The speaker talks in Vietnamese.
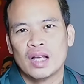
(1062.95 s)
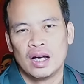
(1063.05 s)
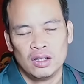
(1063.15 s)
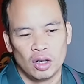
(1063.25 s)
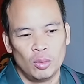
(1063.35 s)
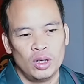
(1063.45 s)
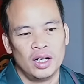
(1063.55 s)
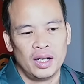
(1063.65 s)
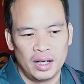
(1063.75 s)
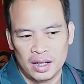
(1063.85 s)
Cần có một
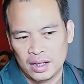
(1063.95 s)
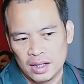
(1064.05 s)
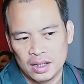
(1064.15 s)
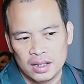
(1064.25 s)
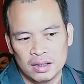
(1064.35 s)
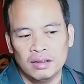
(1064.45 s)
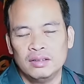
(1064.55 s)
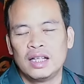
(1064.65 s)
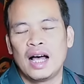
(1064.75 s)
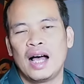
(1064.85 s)
người
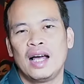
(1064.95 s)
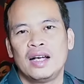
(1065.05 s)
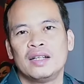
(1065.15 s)
đứng ra